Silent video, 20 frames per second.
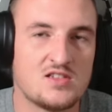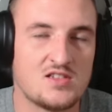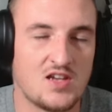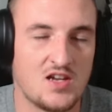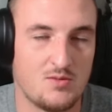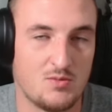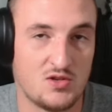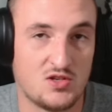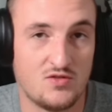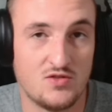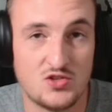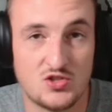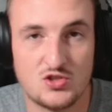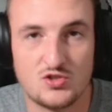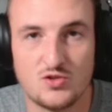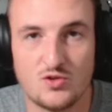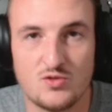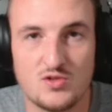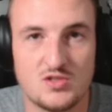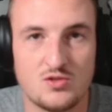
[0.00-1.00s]
einmal
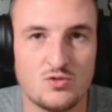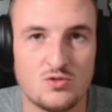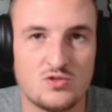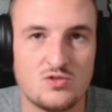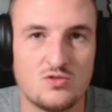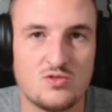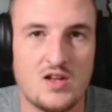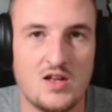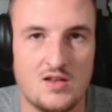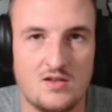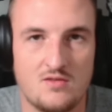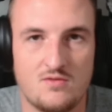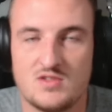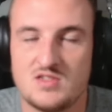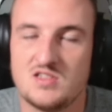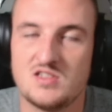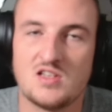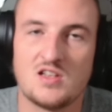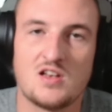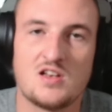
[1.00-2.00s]
Twitch-Stories hochzuladen, was
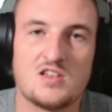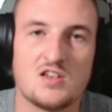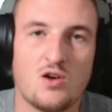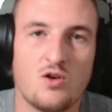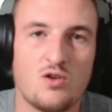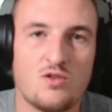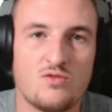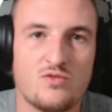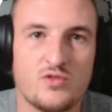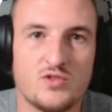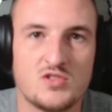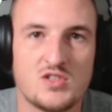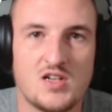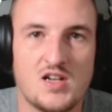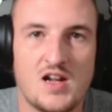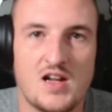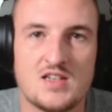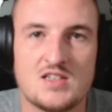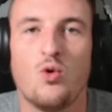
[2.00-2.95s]
sicherlich auch einen Vorteil hat.